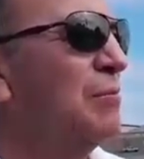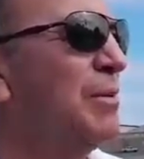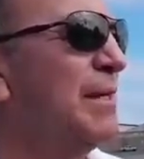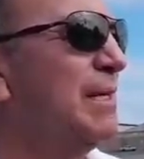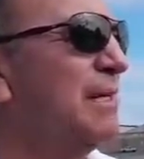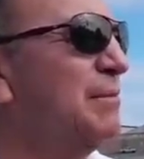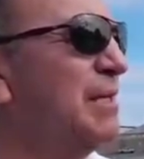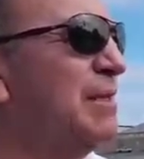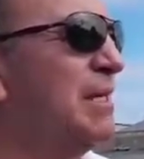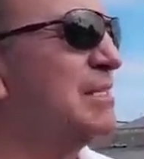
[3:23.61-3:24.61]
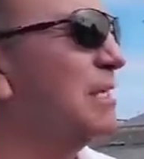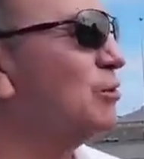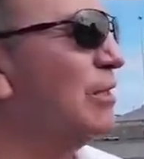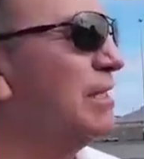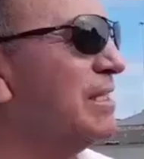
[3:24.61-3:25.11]
prácticamente esa,
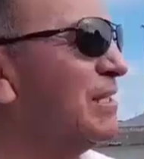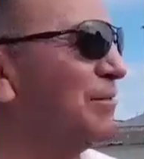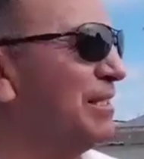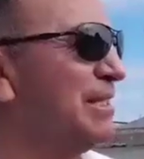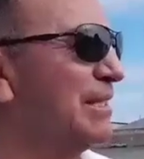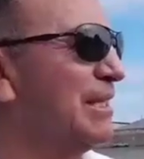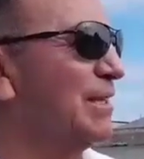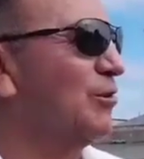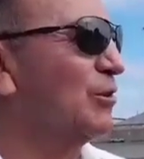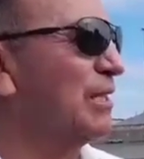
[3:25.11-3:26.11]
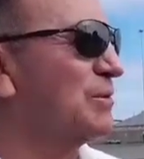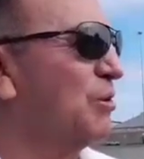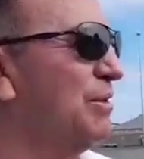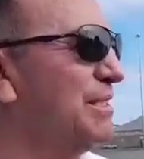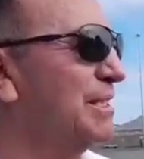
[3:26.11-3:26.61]
es la diferencia que, con otras
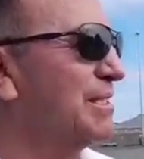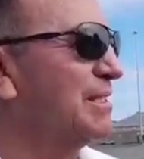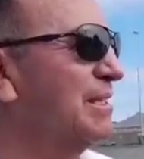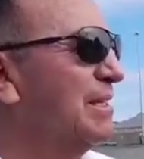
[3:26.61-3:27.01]
provincias.